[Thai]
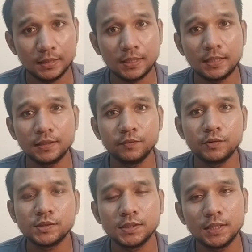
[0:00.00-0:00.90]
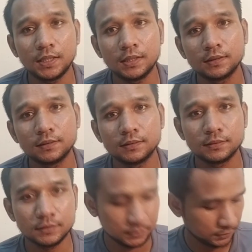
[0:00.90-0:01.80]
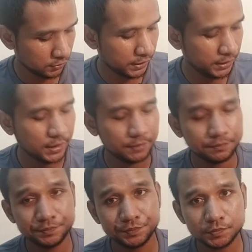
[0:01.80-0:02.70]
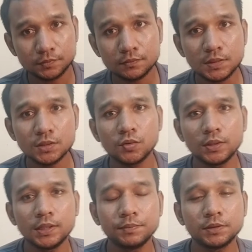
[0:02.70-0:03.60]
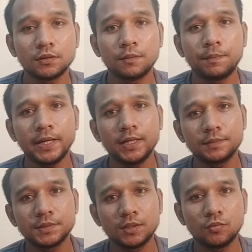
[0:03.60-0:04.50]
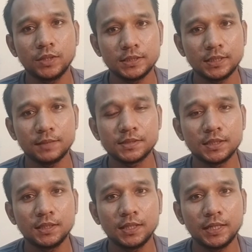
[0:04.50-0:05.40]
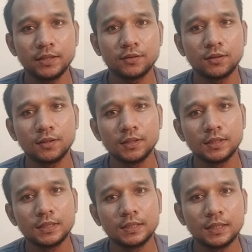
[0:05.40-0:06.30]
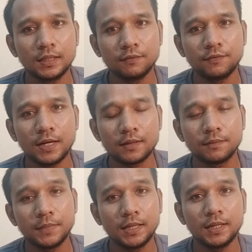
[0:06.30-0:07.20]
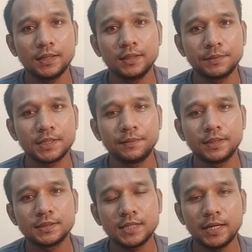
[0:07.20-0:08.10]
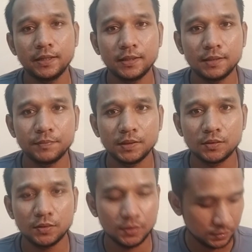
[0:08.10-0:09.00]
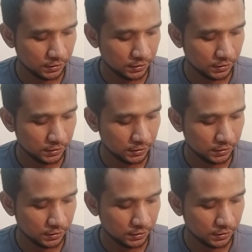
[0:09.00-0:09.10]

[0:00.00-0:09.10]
การรีวิวเสื้อตัวนี้นะครับ ส่วนคลิปต่อไปนะครับเฉากวยจะนำเสนออะไรก็ฝากมาให้กำลังใจนะครับ แล้วก็